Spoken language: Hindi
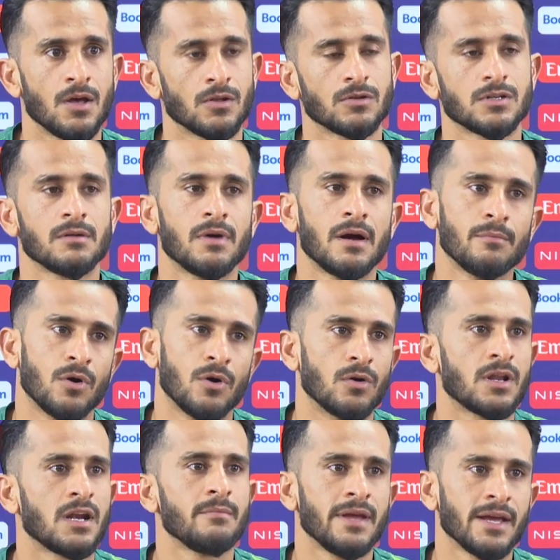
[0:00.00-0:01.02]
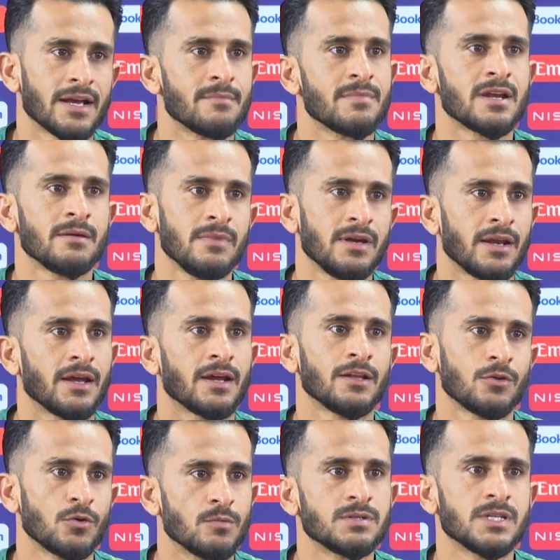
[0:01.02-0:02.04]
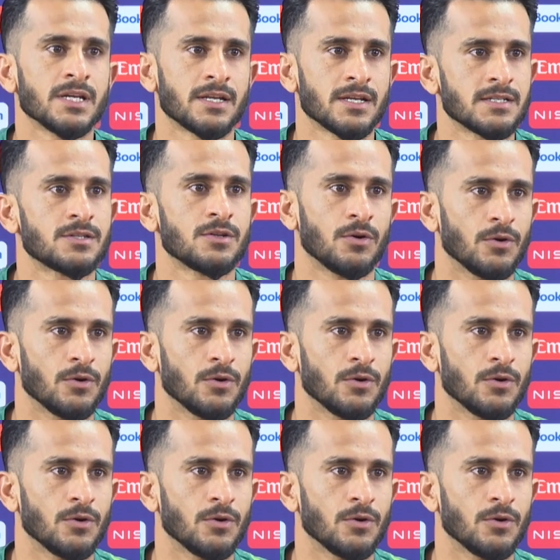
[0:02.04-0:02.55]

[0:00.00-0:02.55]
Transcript: तो जब हम होटल में एक कमरे में ही रहेंगे तो रूम सिकनेस तो